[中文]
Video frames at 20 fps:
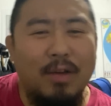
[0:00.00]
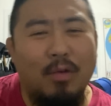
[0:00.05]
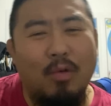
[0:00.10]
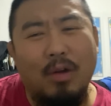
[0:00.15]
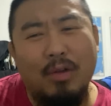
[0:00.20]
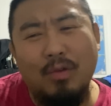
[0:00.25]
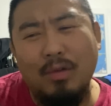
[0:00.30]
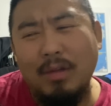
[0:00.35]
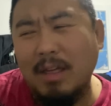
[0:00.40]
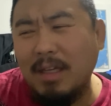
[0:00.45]

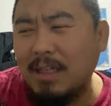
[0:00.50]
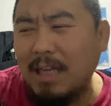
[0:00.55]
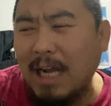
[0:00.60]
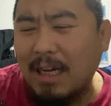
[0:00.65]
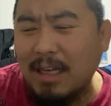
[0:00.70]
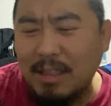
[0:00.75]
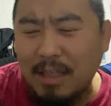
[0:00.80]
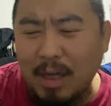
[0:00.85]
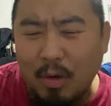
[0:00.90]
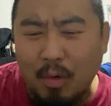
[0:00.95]
我觉得易扎
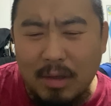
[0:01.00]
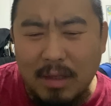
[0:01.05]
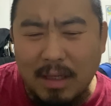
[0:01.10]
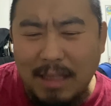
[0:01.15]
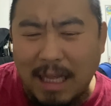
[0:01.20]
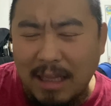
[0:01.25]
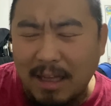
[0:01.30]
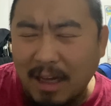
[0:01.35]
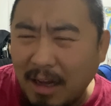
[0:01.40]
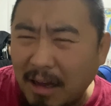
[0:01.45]
这小伙子
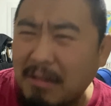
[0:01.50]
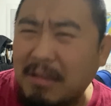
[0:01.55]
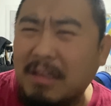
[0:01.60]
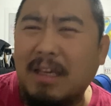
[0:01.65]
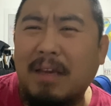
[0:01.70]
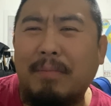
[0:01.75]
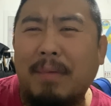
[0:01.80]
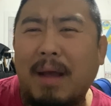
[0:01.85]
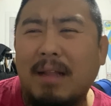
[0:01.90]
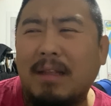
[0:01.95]
打得很
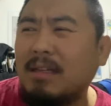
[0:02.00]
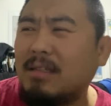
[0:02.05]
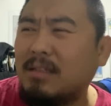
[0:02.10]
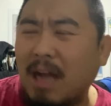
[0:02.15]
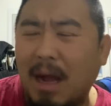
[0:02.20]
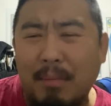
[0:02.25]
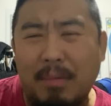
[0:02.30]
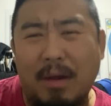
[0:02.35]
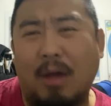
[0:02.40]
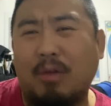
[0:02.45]
一般，他
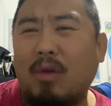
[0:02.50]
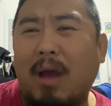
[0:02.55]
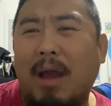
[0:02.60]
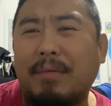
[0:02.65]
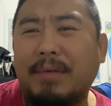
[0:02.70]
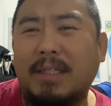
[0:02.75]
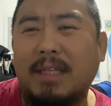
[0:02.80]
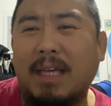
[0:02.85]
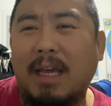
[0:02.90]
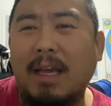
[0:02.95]
上不了
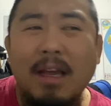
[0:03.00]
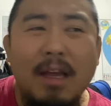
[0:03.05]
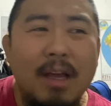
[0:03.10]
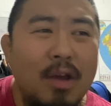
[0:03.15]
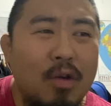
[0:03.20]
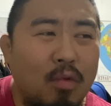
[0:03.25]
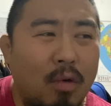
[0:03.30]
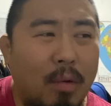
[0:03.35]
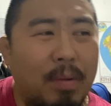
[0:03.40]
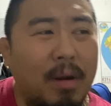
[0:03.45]
UFC。
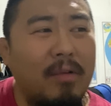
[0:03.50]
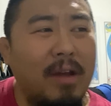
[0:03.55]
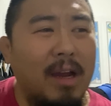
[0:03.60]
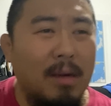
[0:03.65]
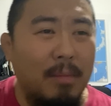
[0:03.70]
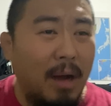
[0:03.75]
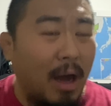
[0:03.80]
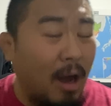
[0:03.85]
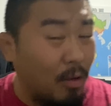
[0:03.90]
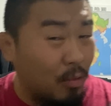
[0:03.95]
我不知道为什
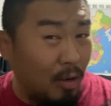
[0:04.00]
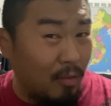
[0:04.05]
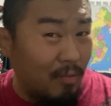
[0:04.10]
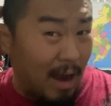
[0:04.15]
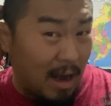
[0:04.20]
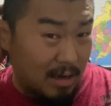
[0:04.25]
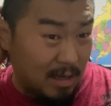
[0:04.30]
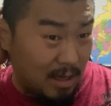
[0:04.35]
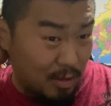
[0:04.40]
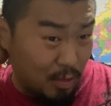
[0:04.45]
么，很多
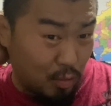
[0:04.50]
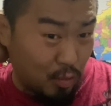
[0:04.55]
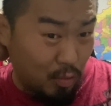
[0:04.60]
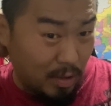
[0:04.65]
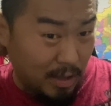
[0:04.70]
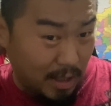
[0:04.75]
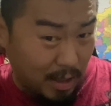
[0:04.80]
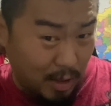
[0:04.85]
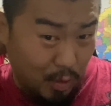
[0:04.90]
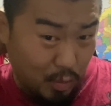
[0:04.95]
网上都说
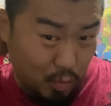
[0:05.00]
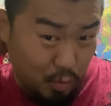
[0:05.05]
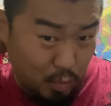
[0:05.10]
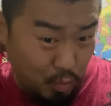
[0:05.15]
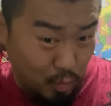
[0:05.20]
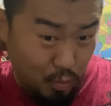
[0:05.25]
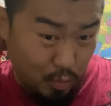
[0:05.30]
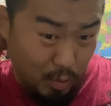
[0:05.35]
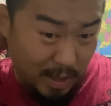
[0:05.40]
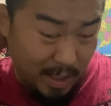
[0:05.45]
这个
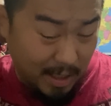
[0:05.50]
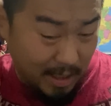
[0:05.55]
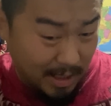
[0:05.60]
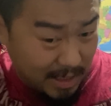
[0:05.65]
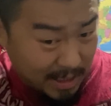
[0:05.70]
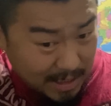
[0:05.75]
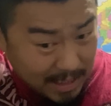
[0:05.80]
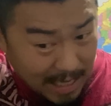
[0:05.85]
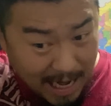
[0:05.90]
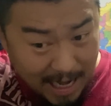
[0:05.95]
中国这个
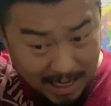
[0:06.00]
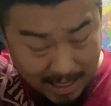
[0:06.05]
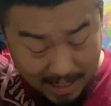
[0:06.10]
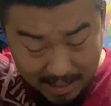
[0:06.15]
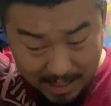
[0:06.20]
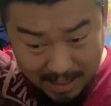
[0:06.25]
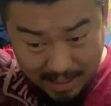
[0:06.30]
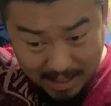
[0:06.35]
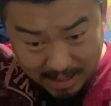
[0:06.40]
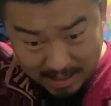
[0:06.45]
易扎呀，
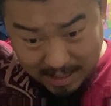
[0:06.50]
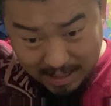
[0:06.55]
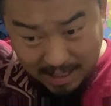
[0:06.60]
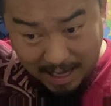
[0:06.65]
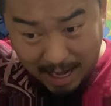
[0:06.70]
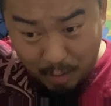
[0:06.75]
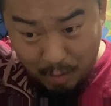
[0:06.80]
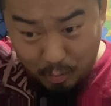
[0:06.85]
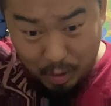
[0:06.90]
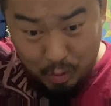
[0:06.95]
跟
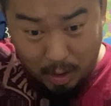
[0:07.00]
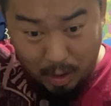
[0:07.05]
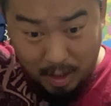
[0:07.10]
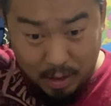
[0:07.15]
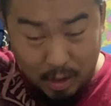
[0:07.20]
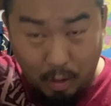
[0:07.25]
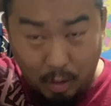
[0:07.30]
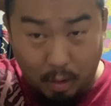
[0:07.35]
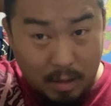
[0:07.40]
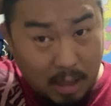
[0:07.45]
韩国选
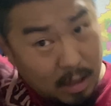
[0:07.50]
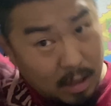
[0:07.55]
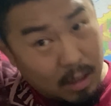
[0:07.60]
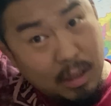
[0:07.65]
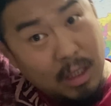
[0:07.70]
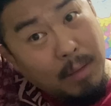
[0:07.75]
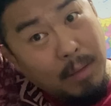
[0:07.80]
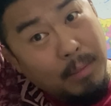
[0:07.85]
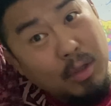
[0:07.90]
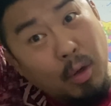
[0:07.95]
秀，可能
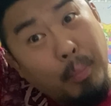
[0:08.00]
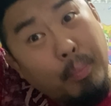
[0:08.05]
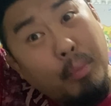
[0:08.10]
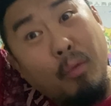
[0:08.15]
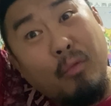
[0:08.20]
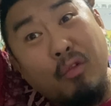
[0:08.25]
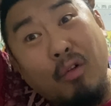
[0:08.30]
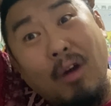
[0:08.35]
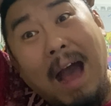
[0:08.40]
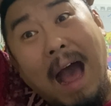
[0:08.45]
你们就不
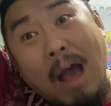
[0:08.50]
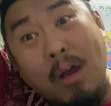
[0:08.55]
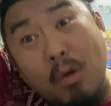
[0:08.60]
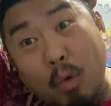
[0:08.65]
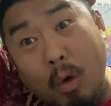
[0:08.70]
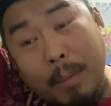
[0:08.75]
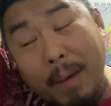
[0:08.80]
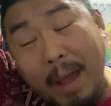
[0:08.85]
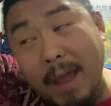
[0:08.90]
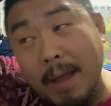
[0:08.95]
服韩
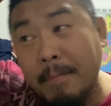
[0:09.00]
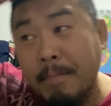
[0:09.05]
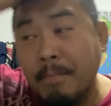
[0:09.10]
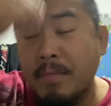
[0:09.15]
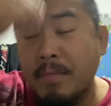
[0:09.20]
国呗。